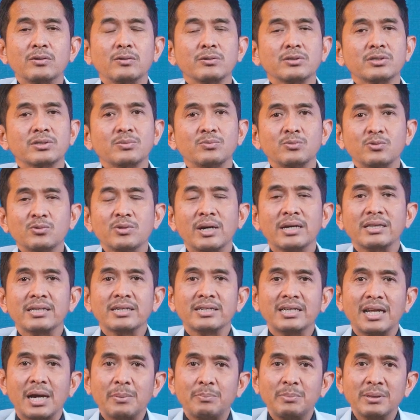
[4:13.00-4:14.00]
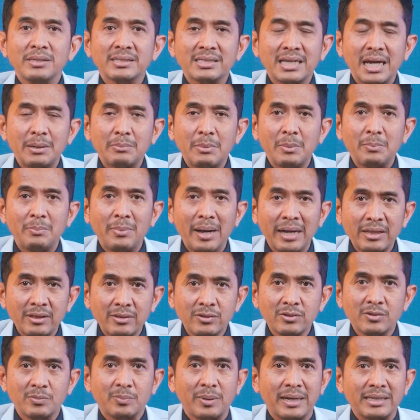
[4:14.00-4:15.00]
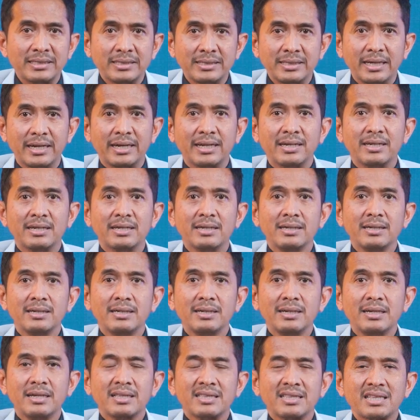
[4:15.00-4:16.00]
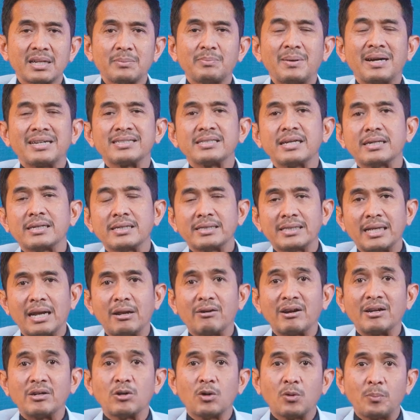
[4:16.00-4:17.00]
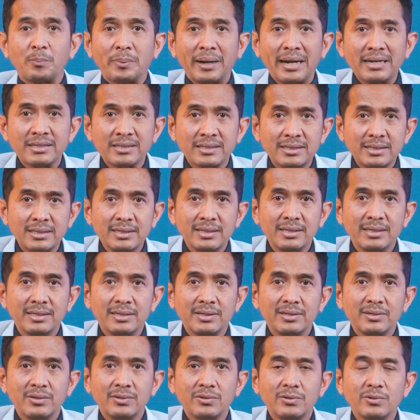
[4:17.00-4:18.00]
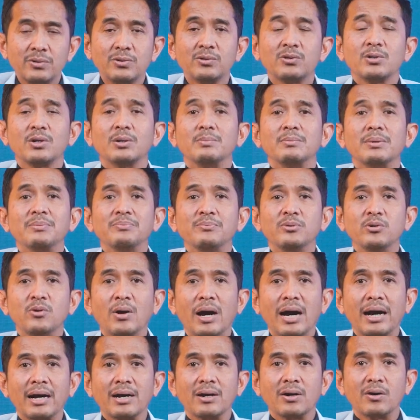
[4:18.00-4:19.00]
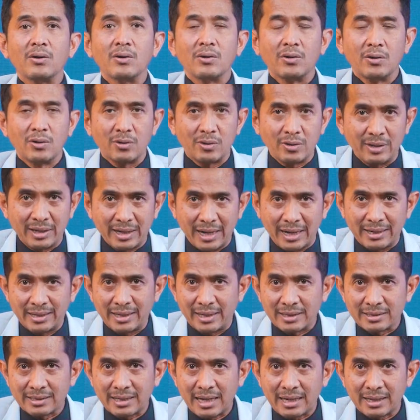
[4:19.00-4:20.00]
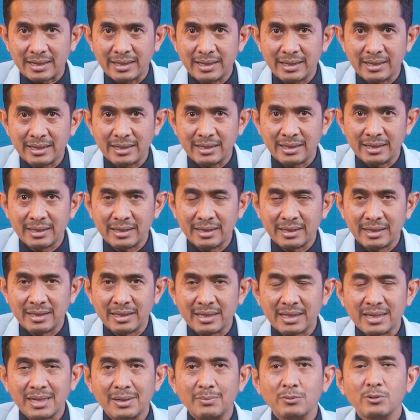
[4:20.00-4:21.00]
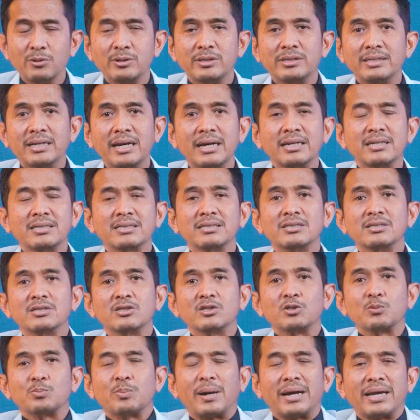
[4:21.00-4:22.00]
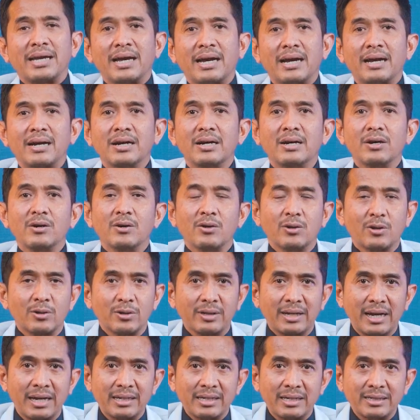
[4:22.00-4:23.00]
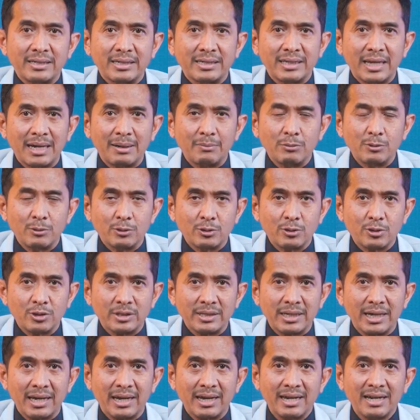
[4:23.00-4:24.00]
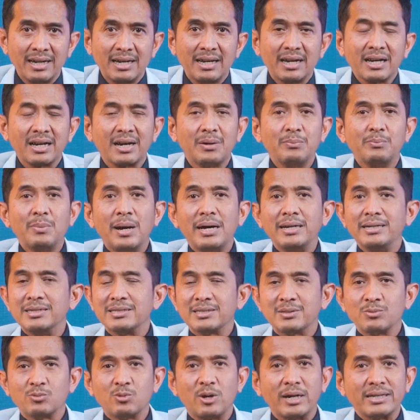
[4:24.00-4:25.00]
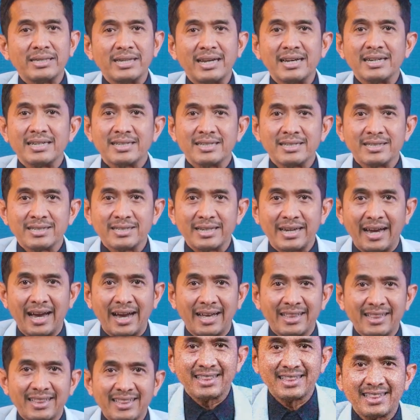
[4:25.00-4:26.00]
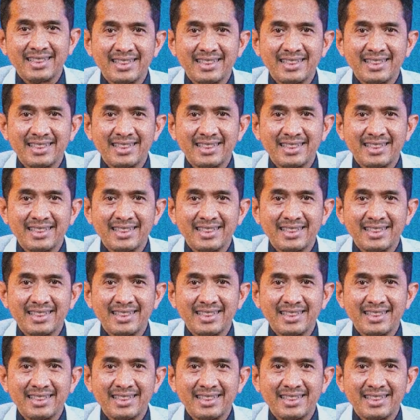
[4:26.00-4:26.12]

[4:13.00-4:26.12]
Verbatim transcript: itu semua tidak bisa membantu pasien, terpaksa kita lakukan operasi untuk membuang organ yang sakit, kemudian supaya organ yang di dalam ususnya kembali semuanya sehat.